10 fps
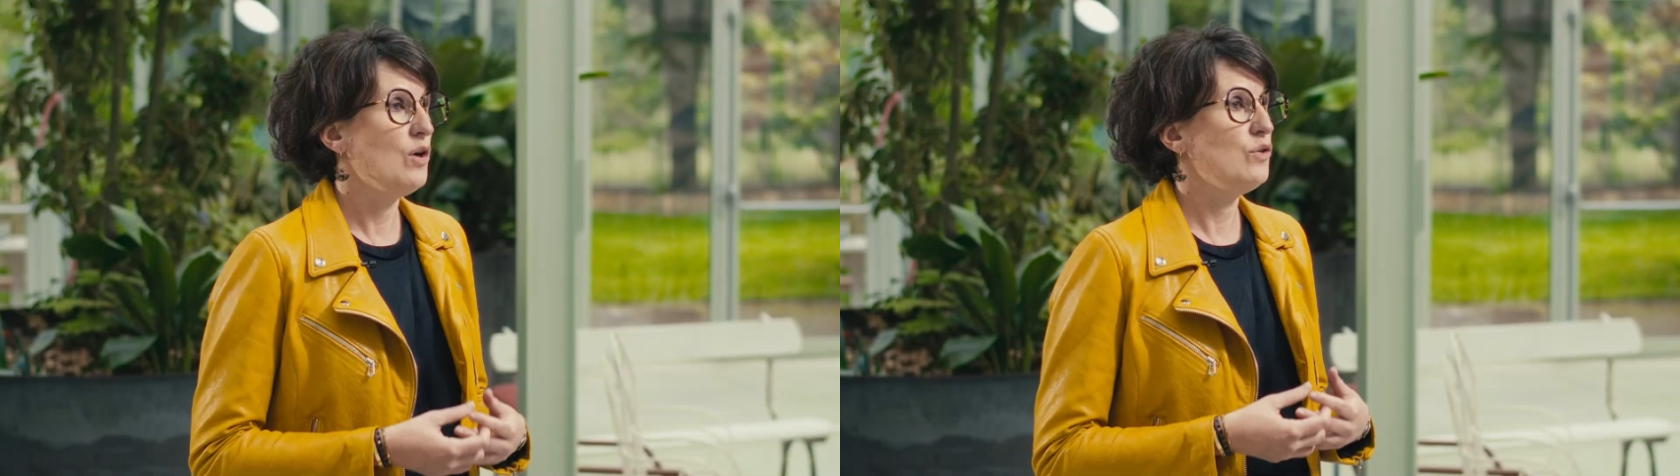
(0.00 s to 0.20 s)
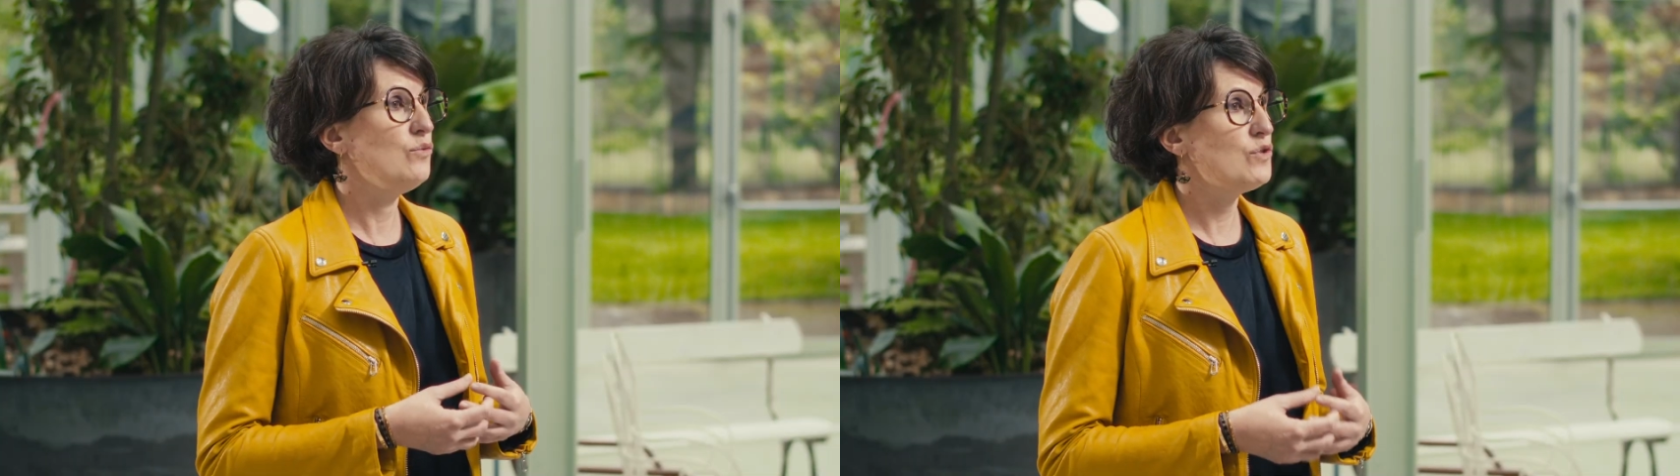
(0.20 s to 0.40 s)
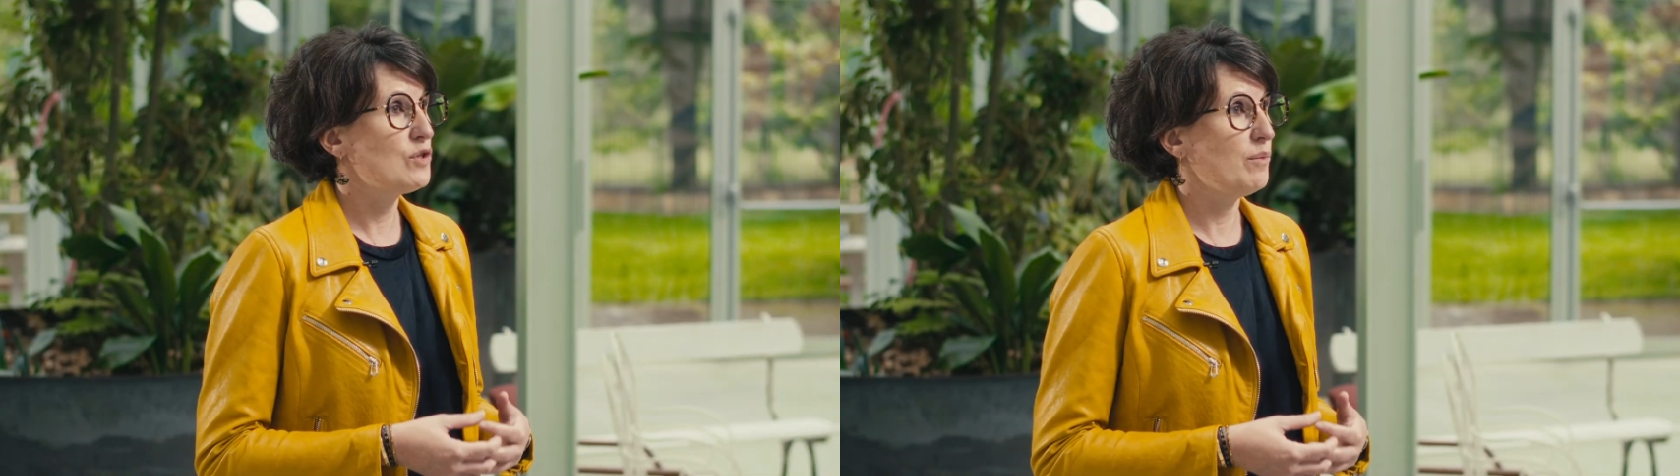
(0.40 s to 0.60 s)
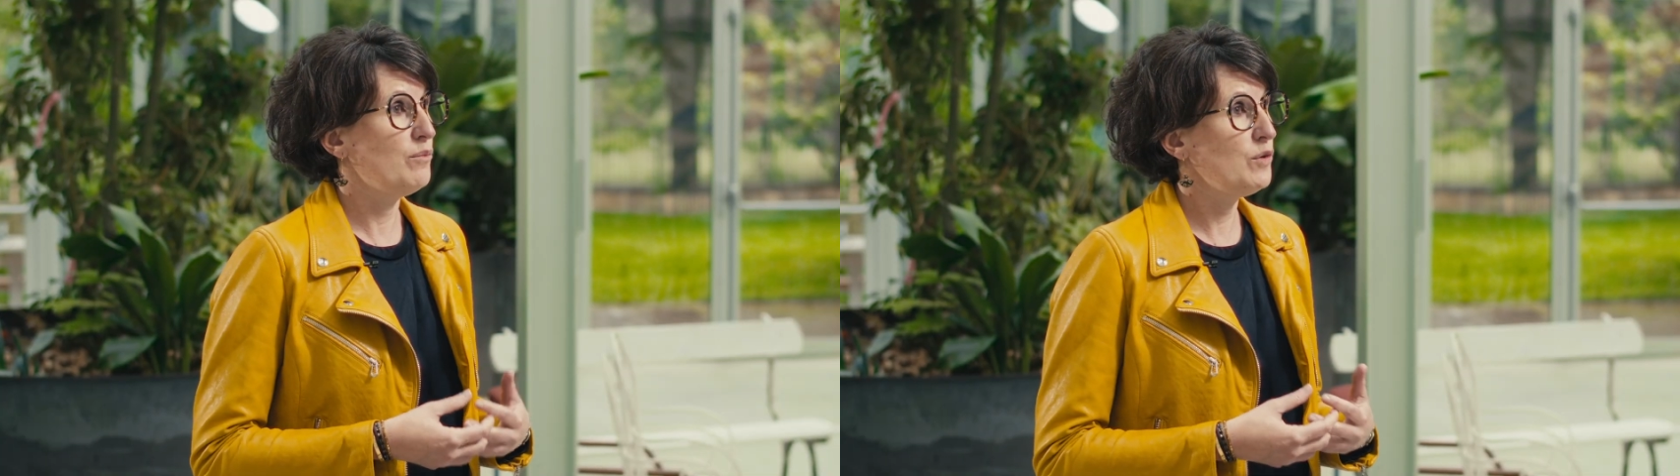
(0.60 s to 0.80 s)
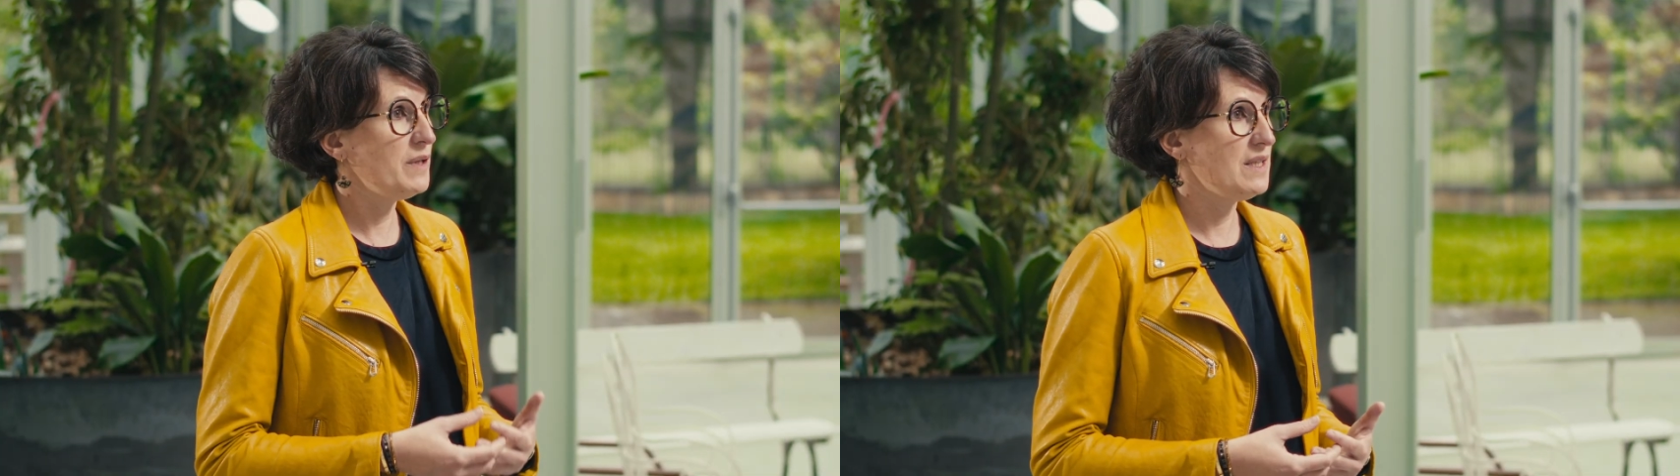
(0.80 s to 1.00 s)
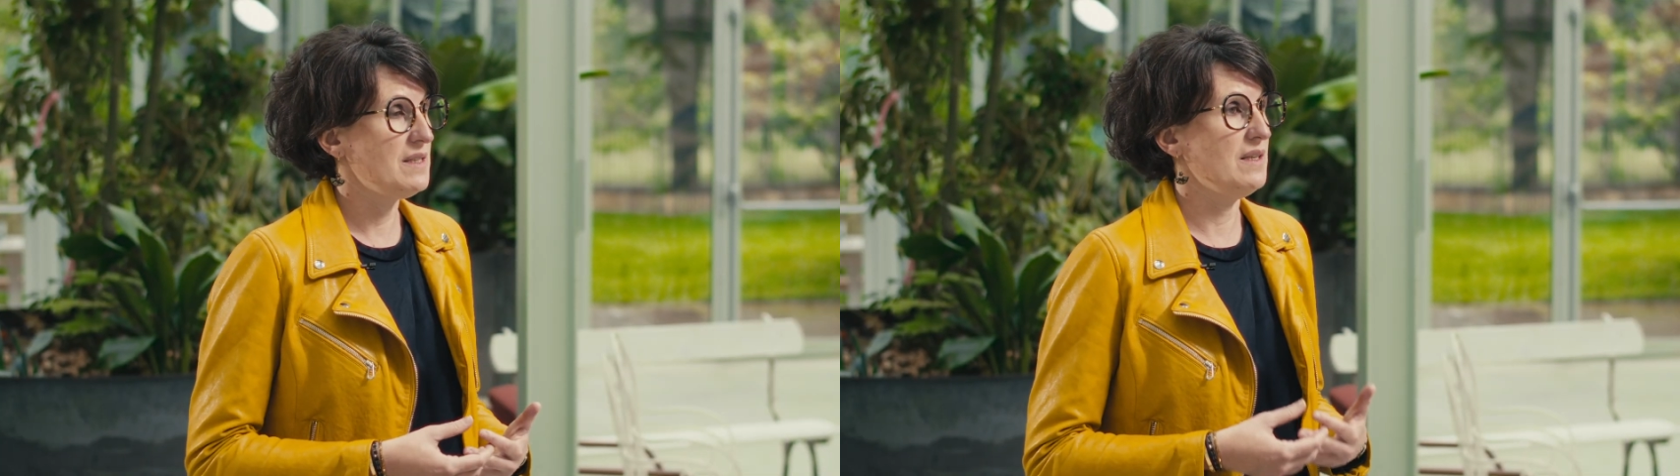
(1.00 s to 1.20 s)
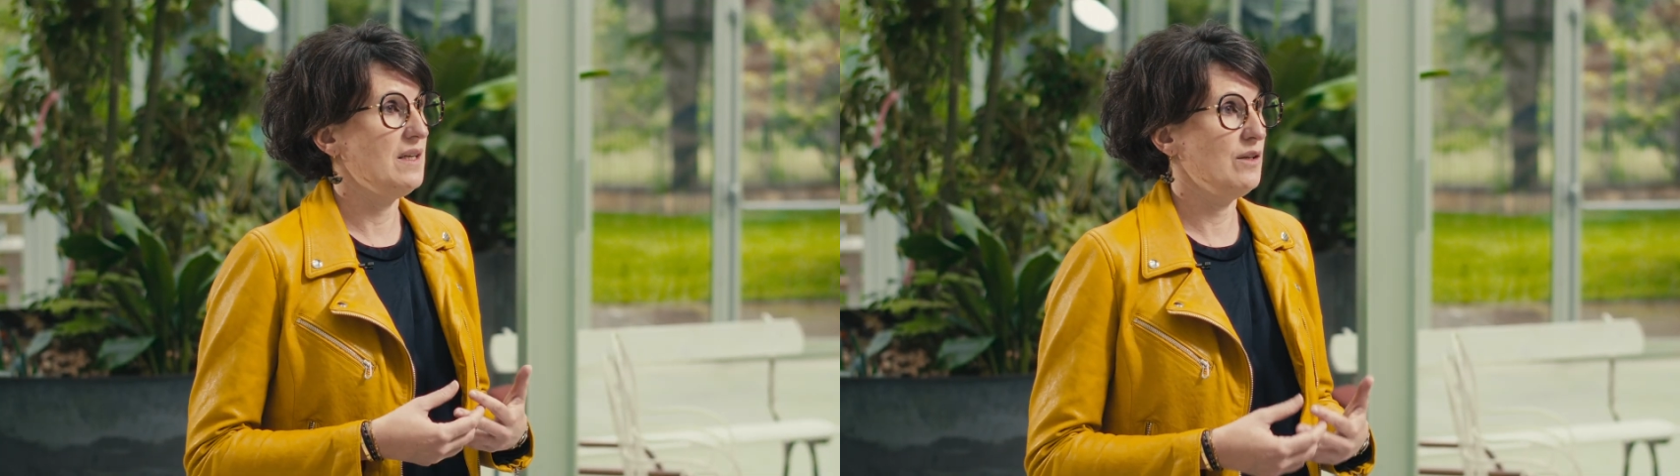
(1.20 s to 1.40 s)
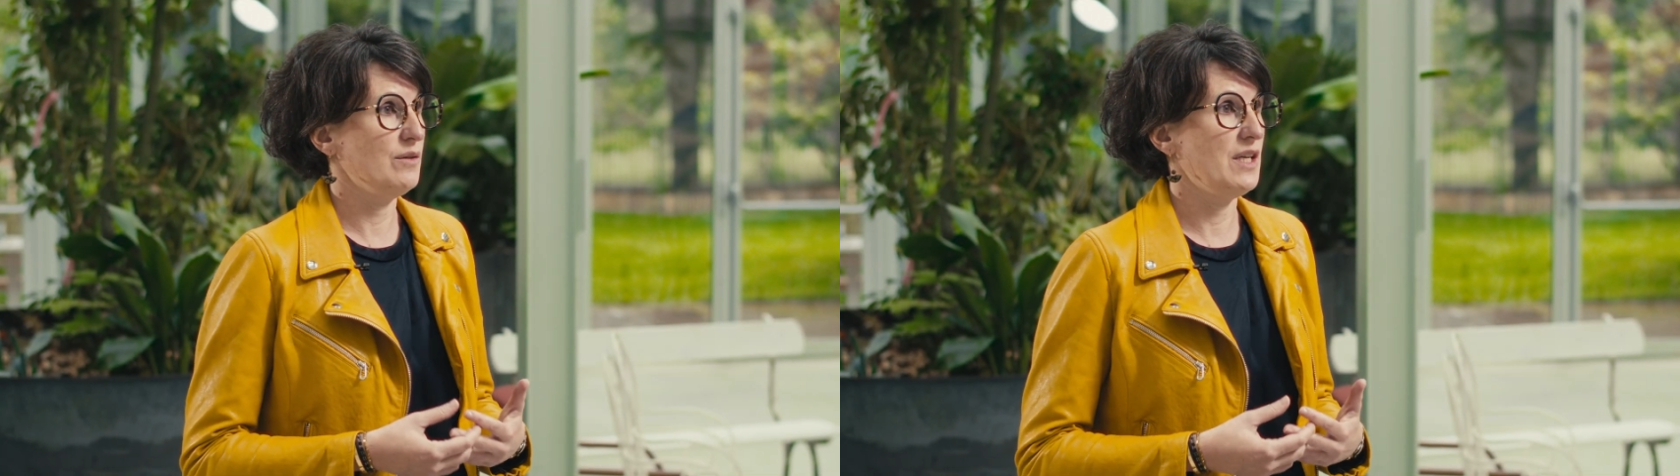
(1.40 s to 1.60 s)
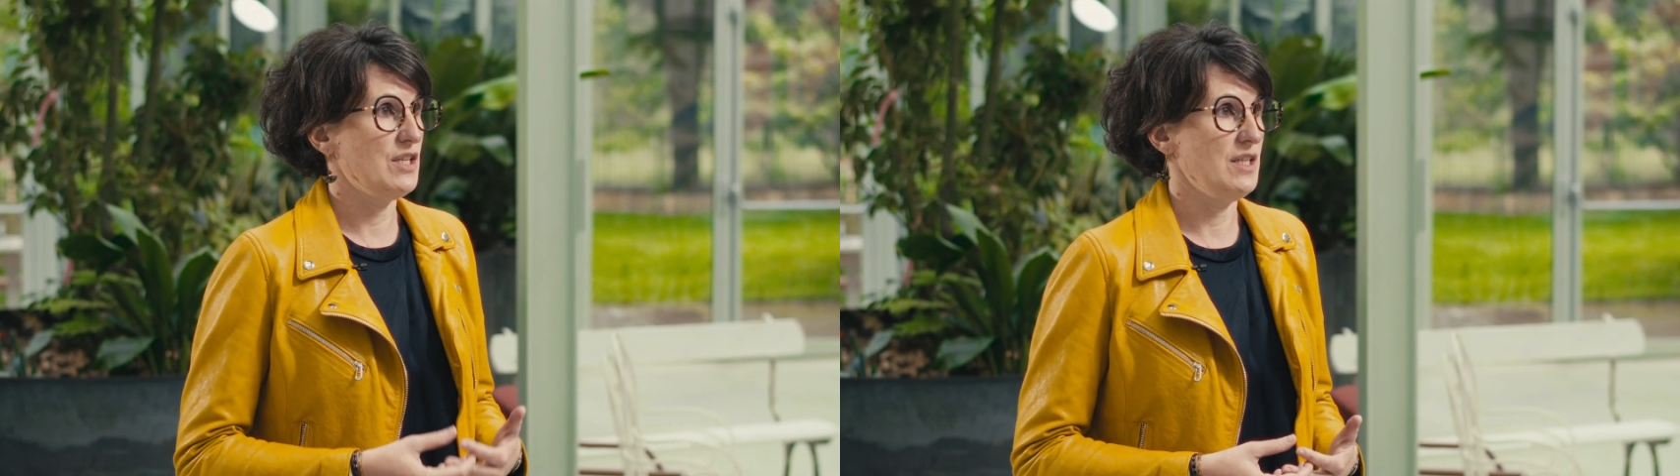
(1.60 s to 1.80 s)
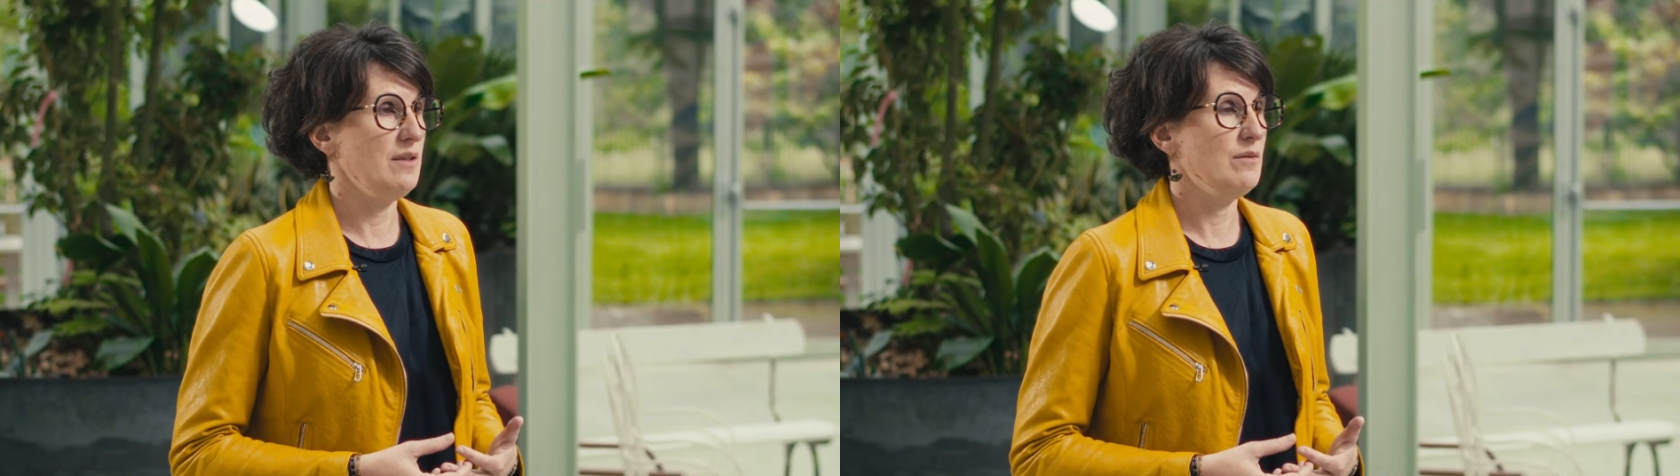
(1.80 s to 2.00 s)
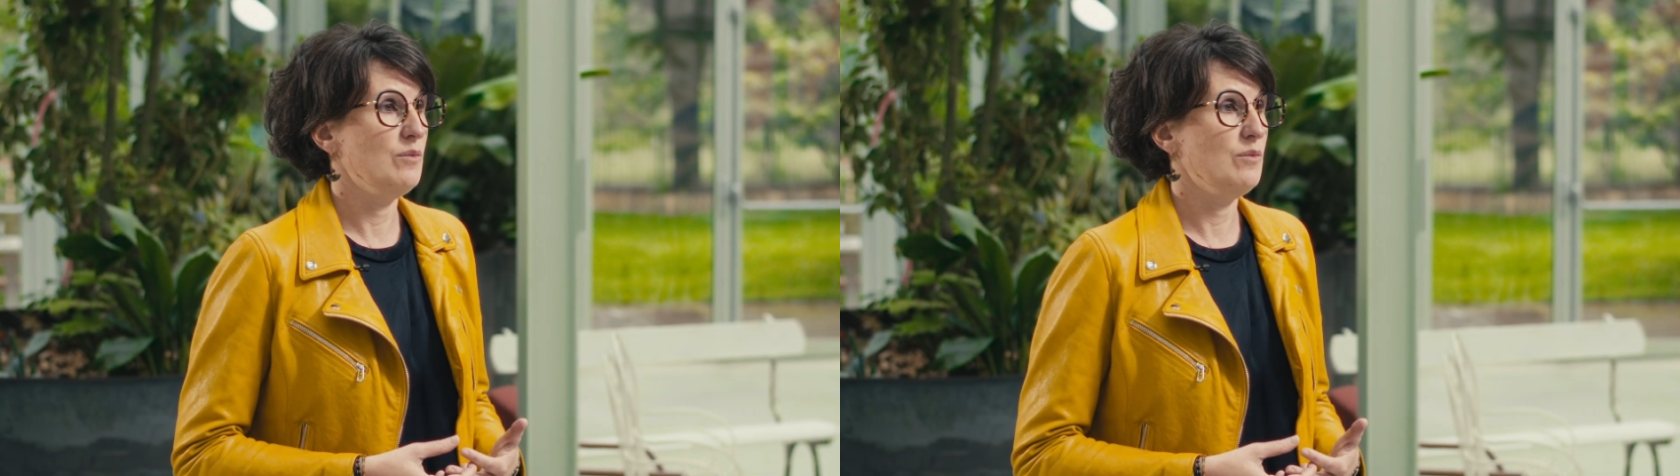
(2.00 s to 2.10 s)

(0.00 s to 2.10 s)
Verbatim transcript: Nous sommes mobilisés et engagés